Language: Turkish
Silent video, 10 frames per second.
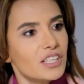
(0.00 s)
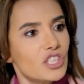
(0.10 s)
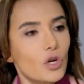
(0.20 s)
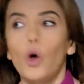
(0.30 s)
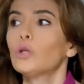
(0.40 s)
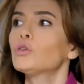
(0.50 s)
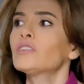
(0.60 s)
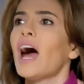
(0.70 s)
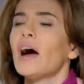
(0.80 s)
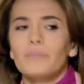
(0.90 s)
bir kişi
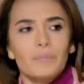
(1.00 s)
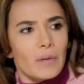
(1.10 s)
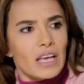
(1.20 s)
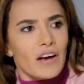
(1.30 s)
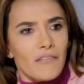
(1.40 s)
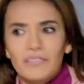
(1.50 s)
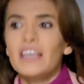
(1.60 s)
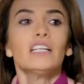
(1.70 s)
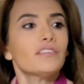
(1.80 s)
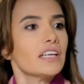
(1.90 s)
olduğunda
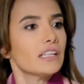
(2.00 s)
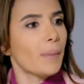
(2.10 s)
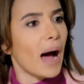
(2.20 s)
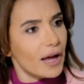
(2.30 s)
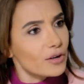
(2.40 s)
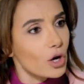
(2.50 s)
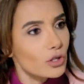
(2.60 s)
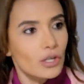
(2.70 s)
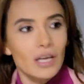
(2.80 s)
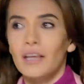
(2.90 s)
vıyıl vıyıl bağırıyor
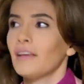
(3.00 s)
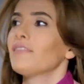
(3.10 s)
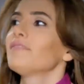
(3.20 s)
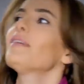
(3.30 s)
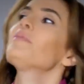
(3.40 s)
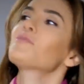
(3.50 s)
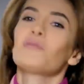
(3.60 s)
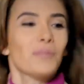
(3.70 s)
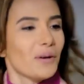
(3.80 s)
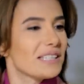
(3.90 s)
ve
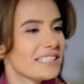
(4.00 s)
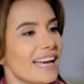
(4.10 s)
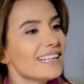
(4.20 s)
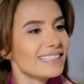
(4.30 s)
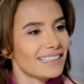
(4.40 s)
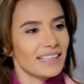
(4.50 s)
bütün polisler